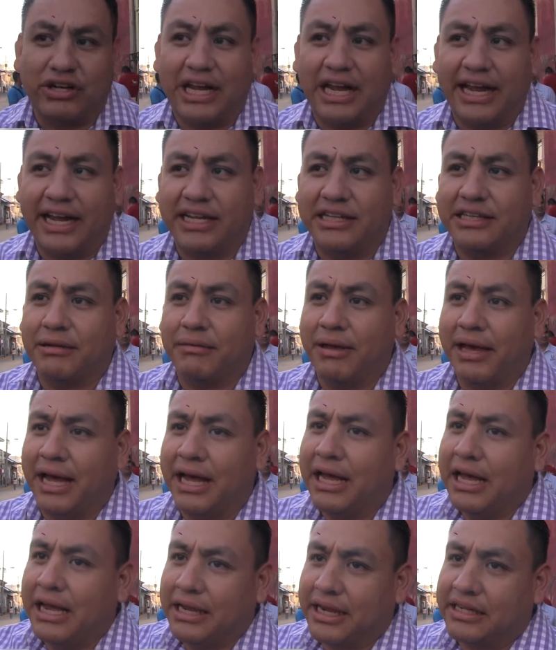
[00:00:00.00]
que la gente vea
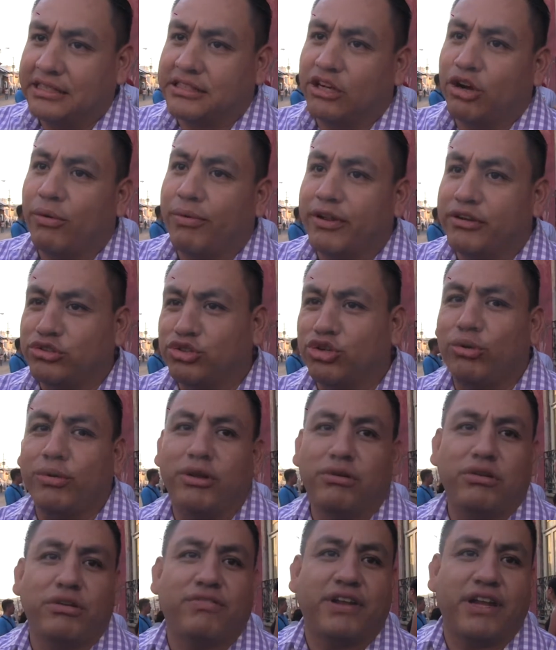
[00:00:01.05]
que este gobierno es un
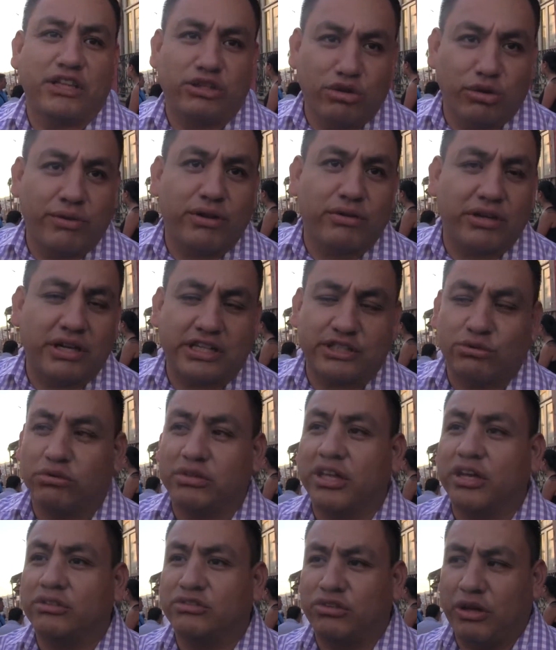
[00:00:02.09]
gobierno diferente, un gobierno de
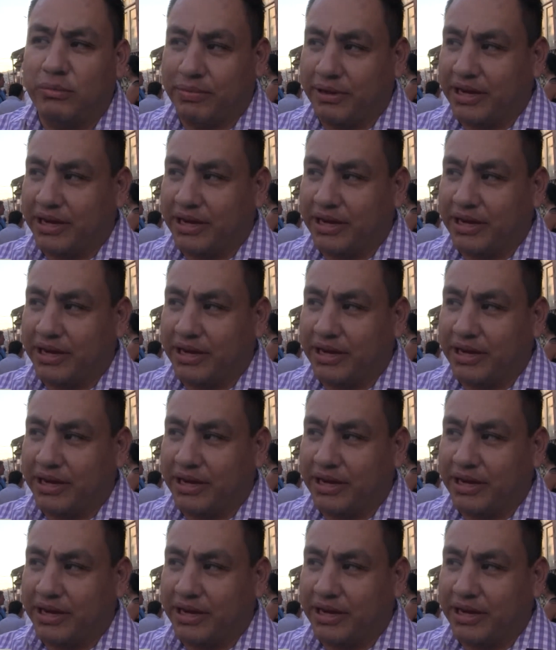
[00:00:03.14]
resultados de